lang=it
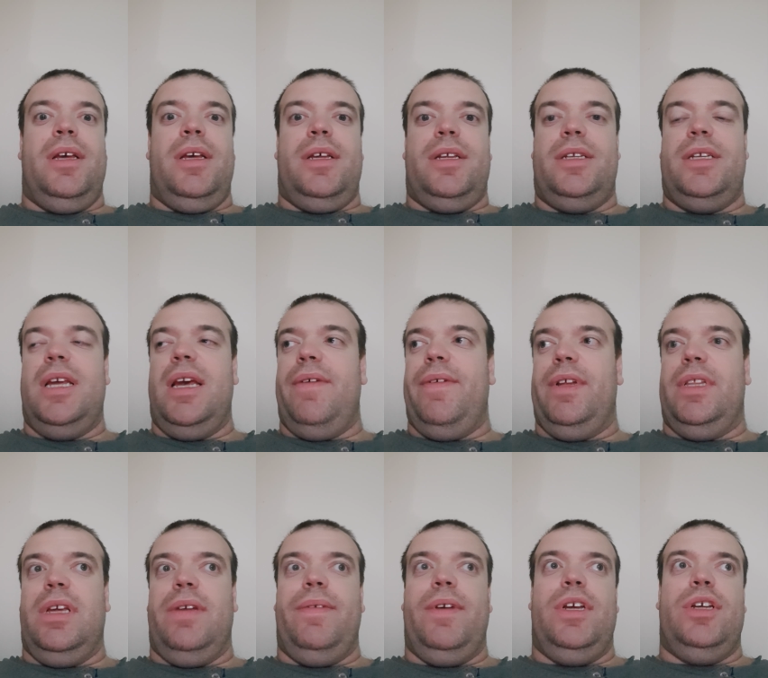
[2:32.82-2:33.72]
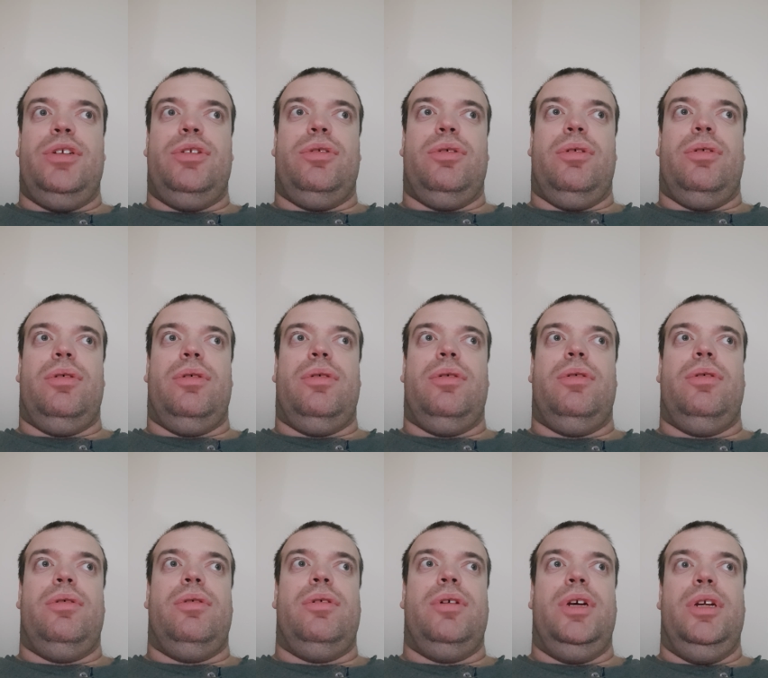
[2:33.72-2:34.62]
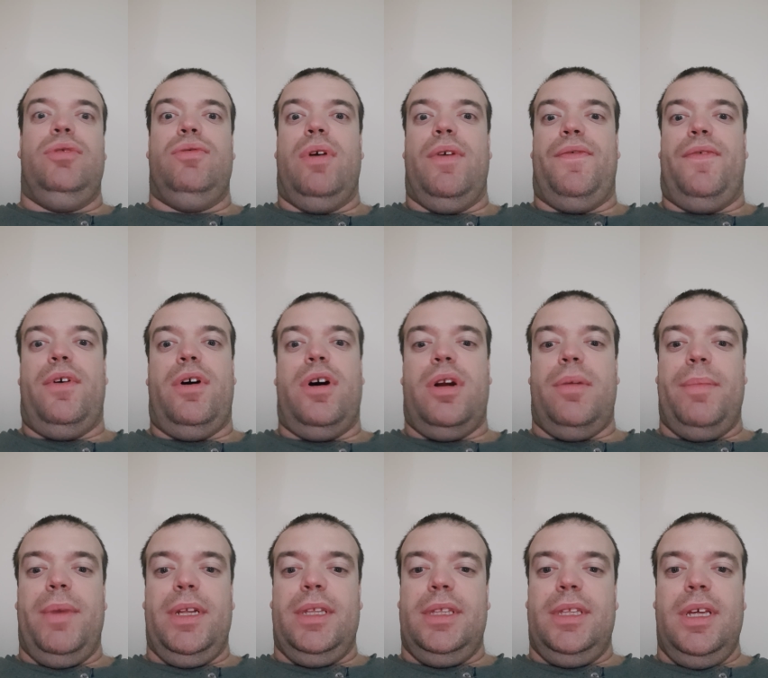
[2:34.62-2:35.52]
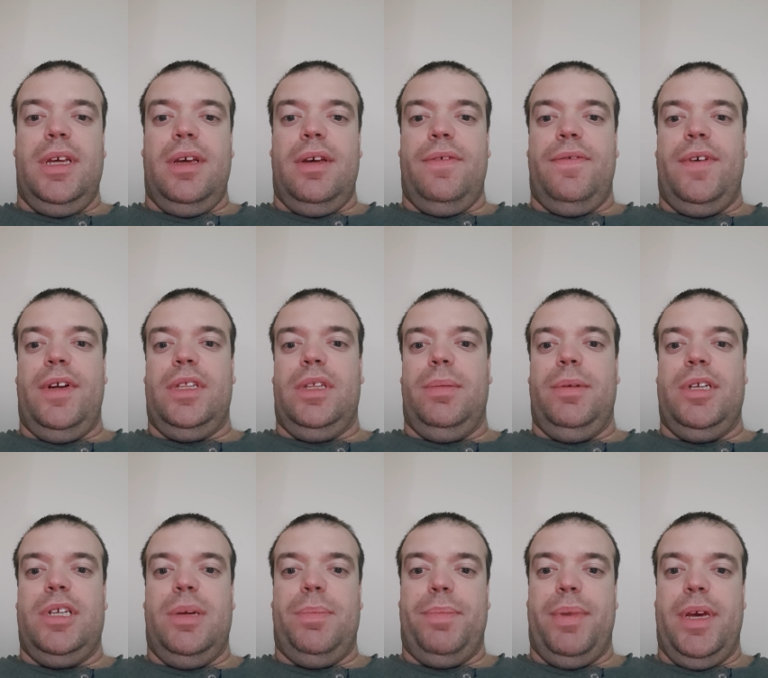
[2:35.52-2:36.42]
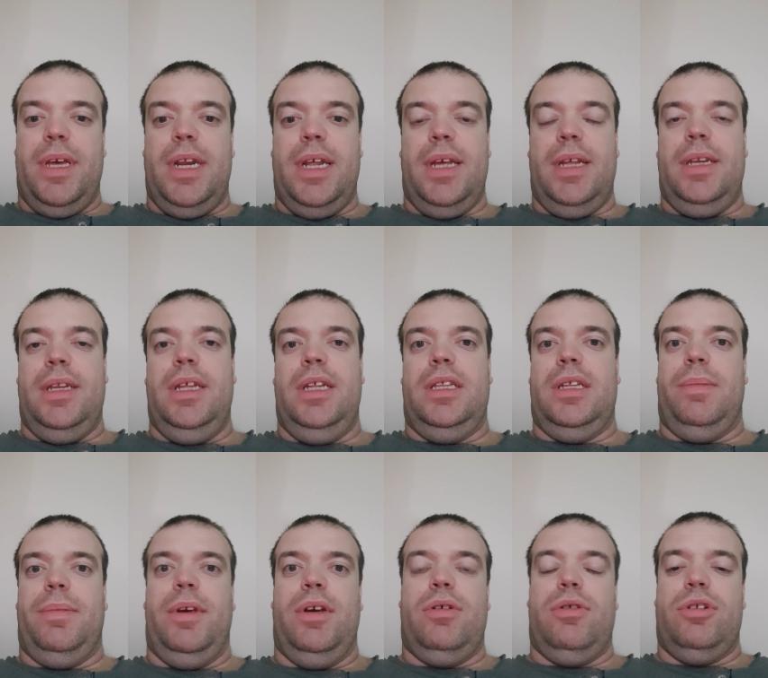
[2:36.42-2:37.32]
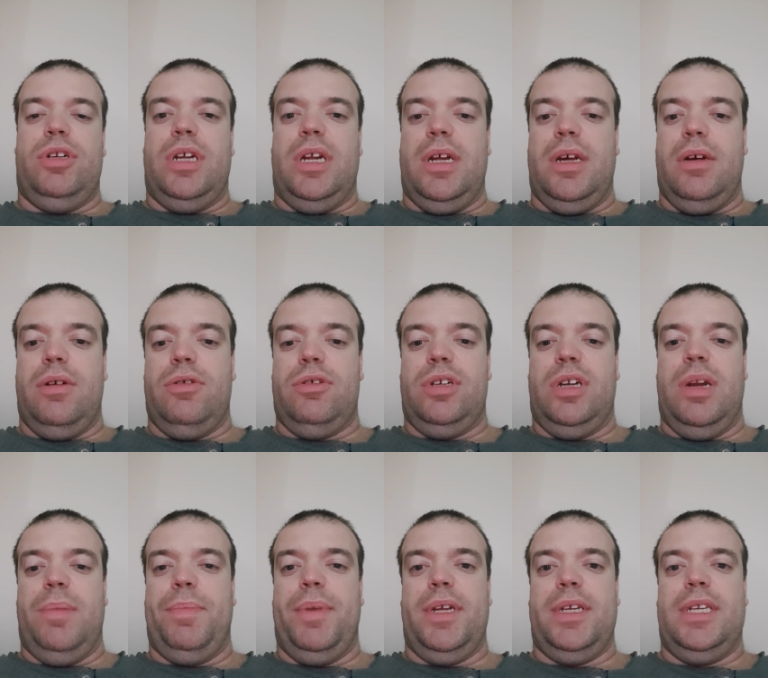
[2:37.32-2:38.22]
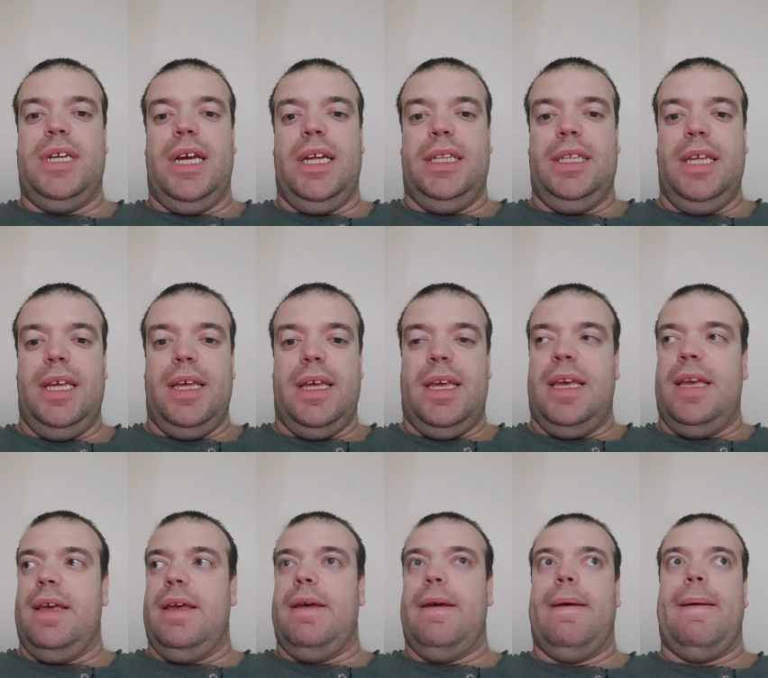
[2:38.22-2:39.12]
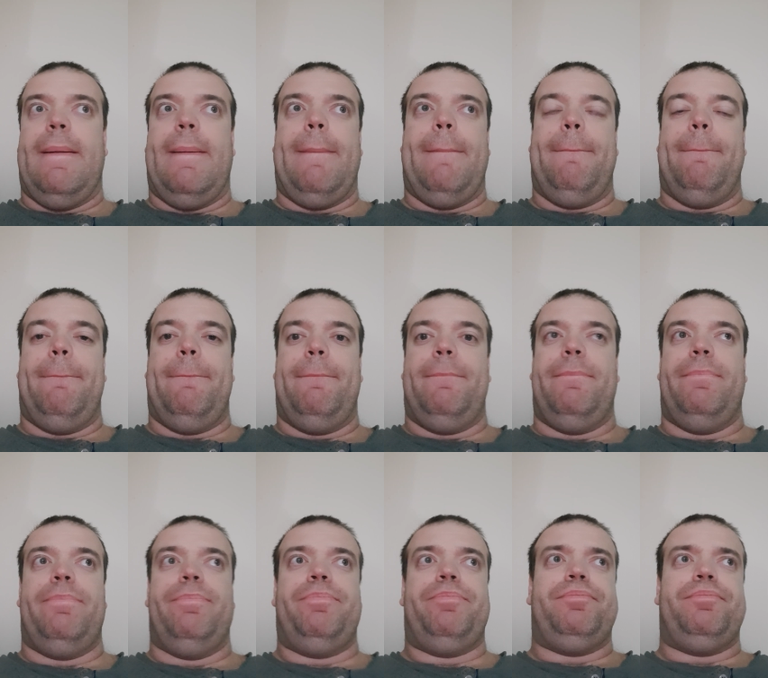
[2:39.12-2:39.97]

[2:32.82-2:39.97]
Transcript: se avete visto i due format fatemi sapere, ditemi cosa, cosa ne pensate e mm,